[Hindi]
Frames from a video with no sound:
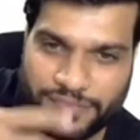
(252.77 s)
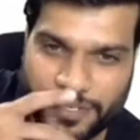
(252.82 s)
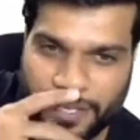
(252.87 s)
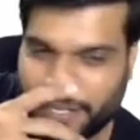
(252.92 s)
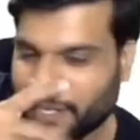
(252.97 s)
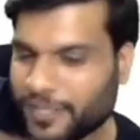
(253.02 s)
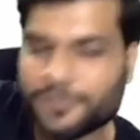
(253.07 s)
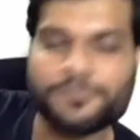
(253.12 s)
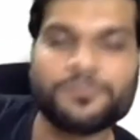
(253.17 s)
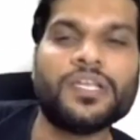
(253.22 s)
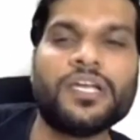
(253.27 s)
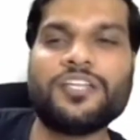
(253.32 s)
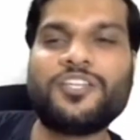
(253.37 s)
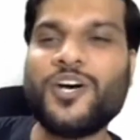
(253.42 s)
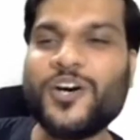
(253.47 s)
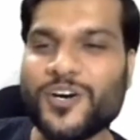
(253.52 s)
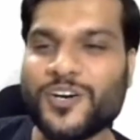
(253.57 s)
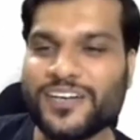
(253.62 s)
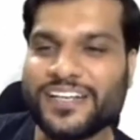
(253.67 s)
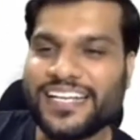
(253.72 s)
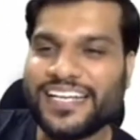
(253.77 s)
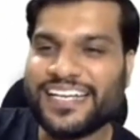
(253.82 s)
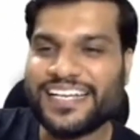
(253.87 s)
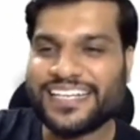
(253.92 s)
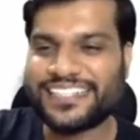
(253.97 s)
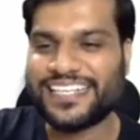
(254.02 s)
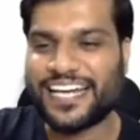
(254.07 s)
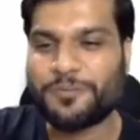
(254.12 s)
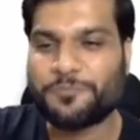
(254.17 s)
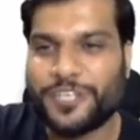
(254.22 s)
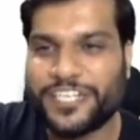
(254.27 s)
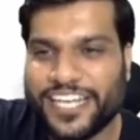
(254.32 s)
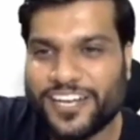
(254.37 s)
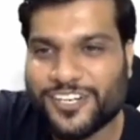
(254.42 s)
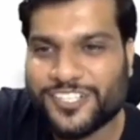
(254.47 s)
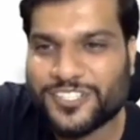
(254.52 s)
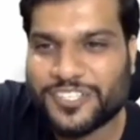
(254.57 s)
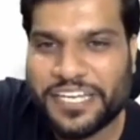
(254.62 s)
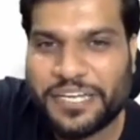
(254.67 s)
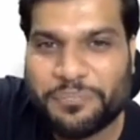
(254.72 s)
है ना तो सर बुढ़े
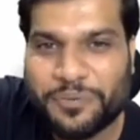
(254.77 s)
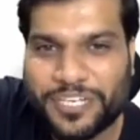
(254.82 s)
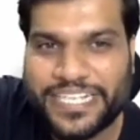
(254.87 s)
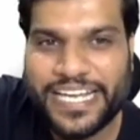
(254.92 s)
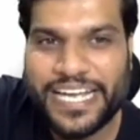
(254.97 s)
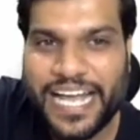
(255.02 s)
हो चुके हैं बुड्ढे